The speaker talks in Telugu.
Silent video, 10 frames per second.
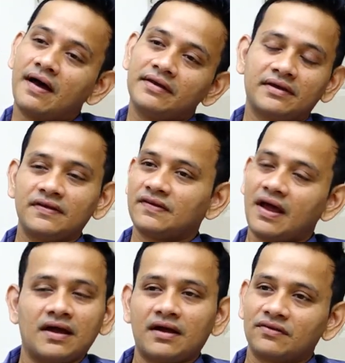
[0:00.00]
దానికే
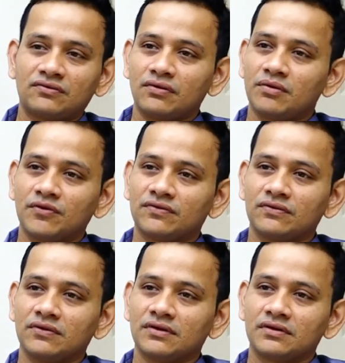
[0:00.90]
చాలా కష్టం
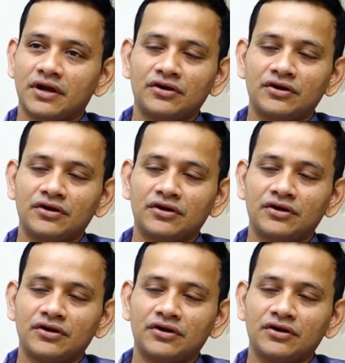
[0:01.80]
అనిపిస్తుంది